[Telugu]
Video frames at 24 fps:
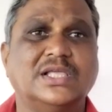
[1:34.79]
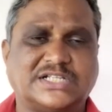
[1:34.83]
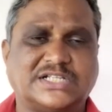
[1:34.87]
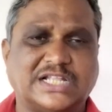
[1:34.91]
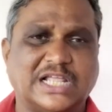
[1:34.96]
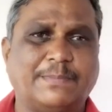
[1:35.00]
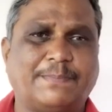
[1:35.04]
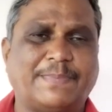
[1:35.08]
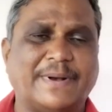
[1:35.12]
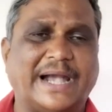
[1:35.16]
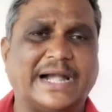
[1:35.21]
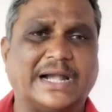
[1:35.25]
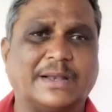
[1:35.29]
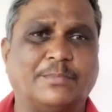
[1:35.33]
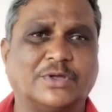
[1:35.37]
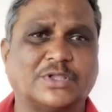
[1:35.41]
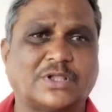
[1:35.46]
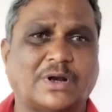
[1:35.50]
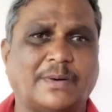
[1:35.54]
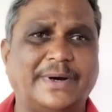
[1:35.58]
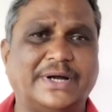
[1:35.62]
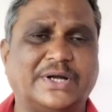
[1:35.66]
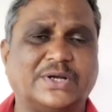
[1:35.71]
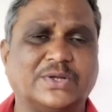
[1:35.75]
స్టీల్ ప్లాంట్
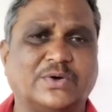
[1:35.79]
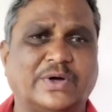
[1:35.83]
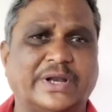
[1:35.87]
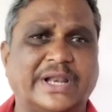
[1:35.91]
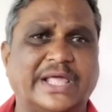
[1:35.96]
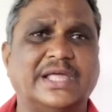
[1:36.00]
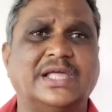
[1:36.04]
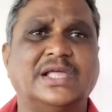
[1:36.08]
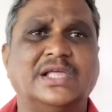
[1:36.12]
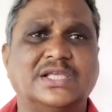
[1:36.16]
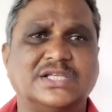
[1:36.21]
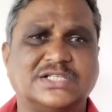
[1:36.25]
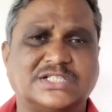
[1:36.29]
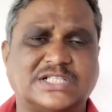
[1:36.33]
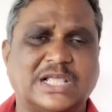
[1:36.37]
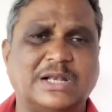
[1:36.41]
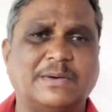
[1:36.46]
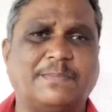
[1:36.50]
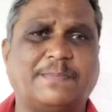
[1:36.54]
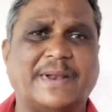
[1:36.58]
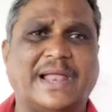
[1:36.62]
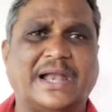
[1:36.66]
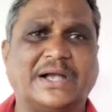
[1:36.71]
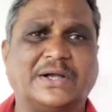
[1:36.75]
మొదలుపెట్టుకొని
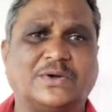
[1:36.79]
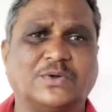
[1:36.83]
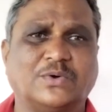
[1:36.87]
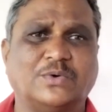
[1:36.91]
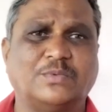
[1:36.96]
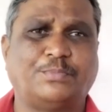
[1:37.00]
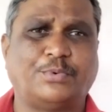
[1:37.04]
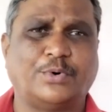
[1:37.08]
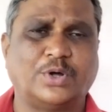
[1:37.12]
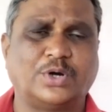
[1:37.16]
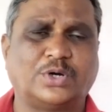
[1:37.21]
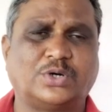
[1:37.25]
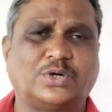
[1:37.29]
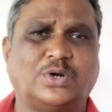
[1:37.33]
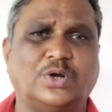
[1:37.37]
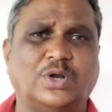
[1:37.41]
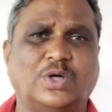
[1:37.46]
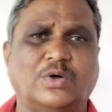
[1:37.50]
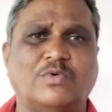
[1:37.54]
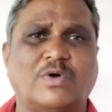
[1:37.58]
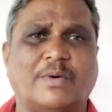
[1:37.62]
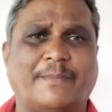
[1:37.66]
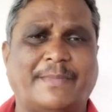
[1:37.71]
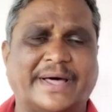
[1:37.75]
స్టీల్ ప్లాంట్లు
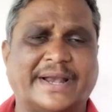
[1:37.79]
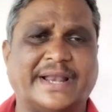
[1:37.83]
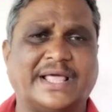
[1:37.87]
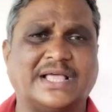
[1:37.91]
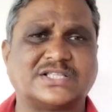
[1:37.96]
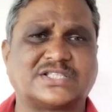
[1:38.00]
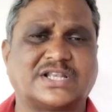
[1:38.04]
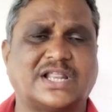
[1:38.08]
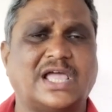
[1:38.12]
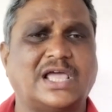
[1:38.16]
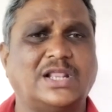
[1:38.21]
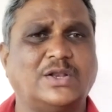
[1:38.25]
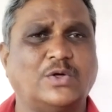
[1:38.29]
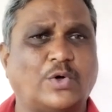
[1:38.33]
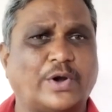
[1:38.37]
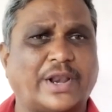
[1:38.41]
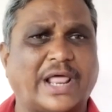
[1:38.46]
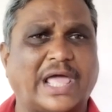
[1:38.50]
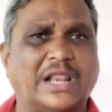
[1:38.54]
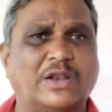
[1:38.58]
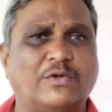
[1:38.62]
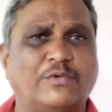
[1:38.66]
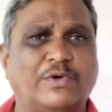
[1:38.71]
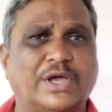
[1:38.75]
పోర్ట్లు విమానాశ్రయాలు
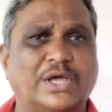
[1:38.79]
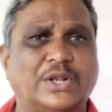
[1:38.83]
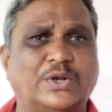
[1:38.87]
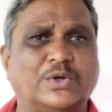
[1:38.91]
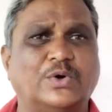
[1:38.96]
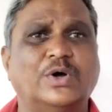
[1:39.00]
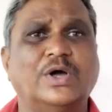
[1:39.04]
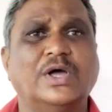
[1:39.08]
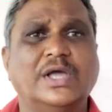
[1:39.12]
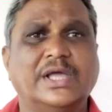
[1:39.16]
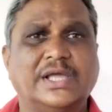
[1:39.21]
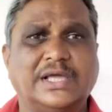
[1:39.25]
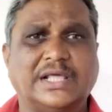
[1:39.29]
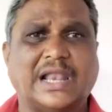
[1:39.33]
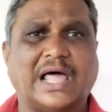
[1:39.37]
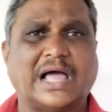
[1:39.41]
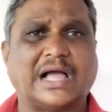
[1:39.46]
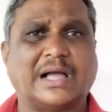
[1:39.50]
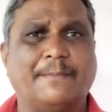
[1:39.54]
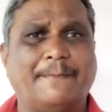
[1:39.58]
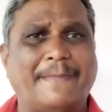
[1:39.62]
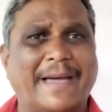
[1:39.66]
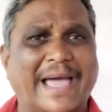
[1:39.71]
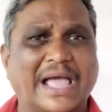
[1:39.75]
రైల్వేలు
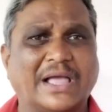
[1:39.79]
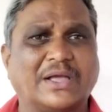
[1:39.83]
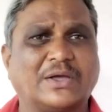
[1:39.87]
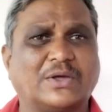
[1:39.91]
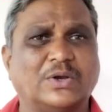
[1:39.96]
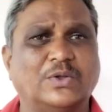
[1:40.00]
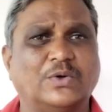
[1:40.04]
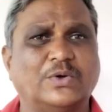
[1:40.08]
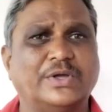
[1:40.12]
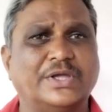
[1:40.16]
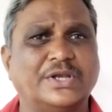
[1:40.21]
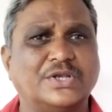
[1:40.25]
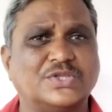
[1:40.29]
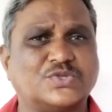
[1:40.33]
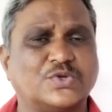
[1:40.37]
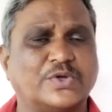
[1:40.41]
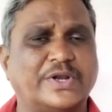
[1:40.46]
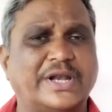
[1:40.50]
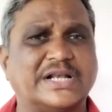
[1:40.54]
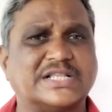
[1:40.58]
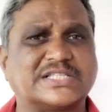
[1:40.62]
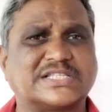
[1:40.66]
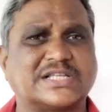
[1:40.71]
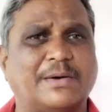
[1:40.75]
ఇలాగ బ్యాంకులు
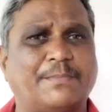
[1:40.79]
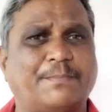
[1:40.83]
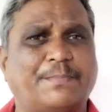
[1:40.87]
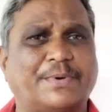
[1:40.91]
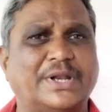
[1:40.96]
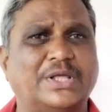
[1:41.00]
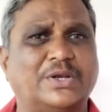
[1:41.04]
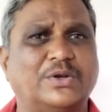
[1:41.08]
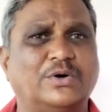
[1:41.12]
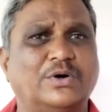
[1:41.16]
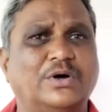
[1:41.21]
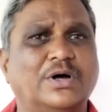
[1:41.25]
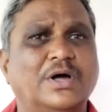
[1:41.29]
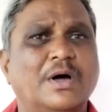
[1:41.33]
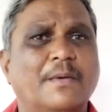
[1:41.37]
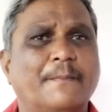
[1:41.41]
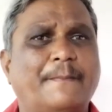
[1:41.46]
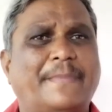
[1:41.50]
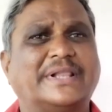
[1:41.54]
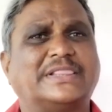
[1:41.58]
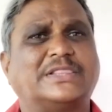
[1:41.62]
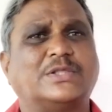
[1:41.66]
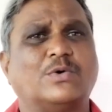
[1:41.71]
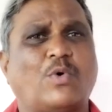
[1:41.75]
ఇన్సూరెన్స్ కంపెనీలు
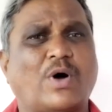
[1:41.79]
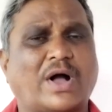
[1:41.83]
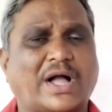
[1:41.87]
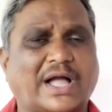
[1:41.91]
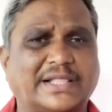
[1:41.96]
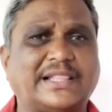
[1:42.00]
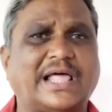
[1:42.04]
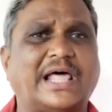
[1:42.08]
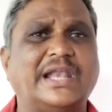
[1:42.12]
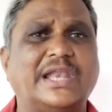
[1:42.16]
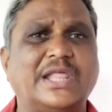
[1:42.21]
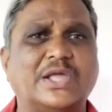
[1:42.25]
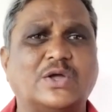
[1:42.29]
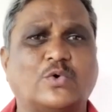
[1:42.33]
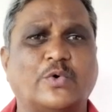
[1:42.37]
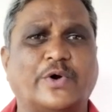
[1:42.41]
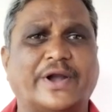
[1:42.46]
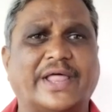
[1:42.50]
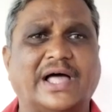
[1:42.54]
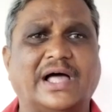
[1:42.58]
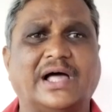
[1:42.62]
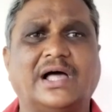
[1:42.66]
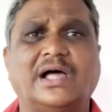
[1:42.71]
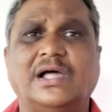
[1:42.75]
ప్రతి ఒక్కదాన్ని
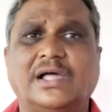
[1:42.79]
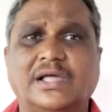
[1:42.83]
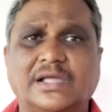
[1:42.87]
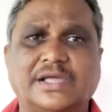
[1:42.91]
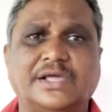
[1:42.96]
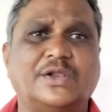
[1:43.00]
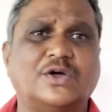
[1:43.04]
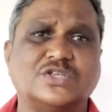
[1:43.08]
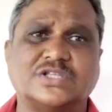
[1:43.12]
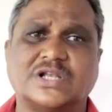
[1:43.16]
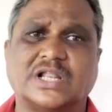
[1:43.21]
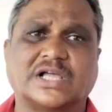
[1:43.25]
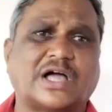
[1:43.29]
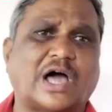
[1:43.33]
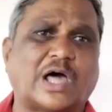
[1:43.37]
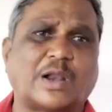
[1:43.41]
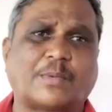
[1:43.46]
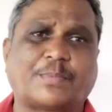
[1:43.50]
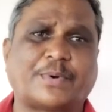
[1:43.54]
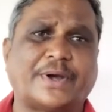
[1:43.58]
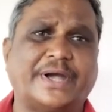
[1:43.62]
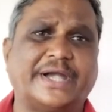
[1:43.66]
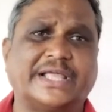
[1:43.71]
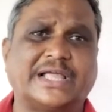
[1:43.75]
కూడా ఈ రోజున
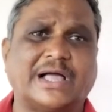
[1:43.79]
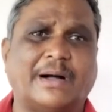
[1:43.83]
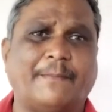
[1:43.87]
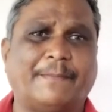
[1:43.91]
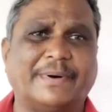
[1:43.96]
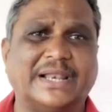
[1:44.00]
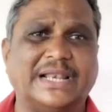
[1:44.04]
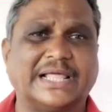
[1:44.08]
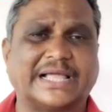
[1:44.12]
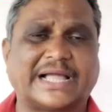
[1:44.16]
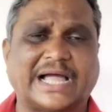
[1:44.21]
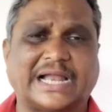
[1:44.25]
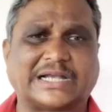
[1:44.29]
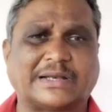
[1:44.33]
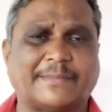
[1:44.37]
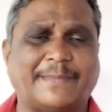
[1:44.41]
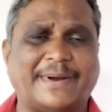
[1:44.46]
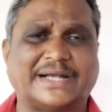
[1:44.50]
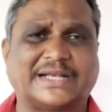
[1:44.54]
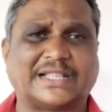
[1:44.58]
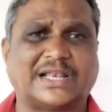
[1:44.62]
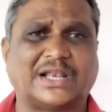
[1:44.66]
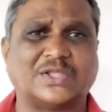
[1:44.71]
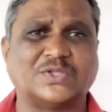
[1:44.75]
కార్పొరేట్ కంపెనీలు
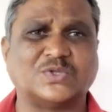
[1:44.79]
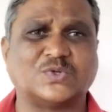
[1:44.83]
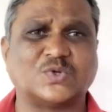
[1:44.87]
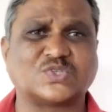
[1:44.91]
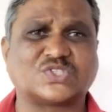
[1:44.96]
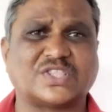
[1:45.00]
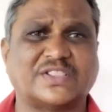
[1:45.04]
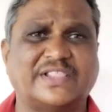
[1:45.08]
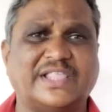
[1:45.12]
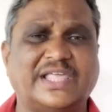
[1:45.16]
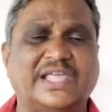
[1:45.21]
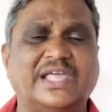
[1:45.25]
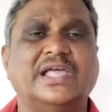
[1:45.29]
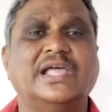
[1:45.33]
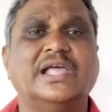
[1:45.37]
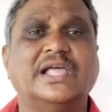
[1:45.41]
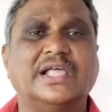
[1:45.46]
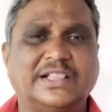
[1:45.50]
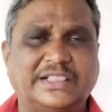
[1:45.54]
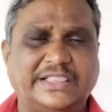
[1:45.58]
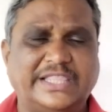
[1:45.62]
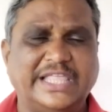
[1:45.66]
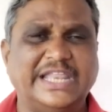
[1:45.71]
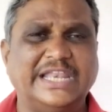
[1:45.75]
కట్టబెట్టాలని చూస్తుంది
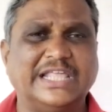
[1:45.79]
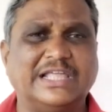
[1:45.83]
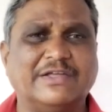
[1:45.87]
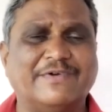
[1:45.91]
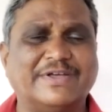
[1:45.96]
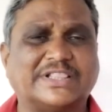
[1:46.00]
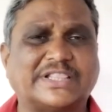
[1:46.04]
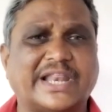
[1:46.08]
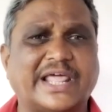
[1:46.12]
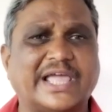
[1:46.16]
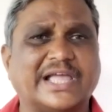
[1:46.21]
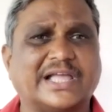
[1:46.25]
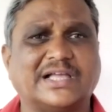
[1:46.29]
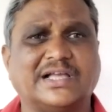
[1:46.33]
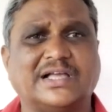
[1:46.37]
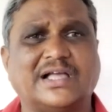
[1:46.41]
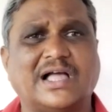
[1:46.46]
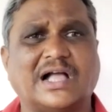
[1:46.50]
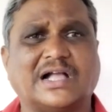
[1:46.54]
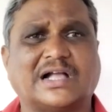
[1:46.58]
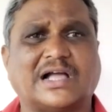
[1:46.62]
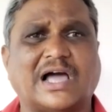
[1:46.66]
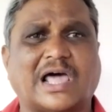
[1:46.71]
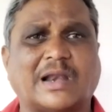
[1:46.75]
దీనికి
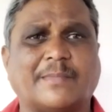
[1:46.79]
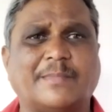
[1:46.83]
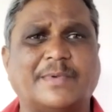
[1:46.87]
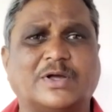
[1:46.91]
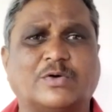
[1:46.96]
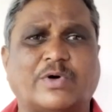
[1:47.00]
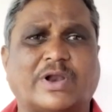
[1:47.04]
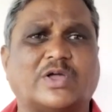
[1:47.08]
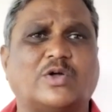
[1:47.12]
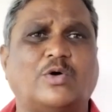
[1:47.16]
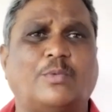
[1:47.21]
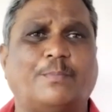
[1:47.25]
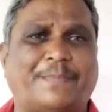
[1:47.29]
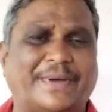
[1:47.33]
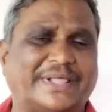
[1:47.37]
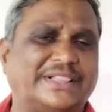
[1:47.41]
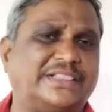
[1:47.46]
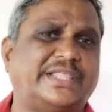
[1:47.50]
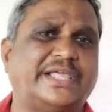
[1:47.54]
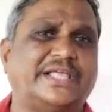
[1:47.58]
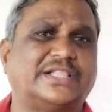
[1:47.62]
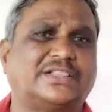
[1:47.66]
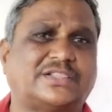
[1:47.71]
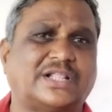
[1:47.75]
వ్యతిరేకంగా కార్మిక వర్గం
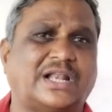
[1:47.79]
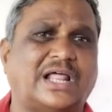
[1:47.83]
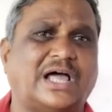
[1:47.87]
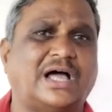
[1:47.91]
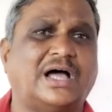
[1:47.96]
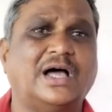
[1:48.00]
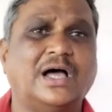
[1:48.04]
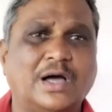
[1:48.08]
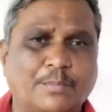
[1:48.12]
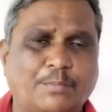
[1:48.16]
పెద్ద ఎత్తున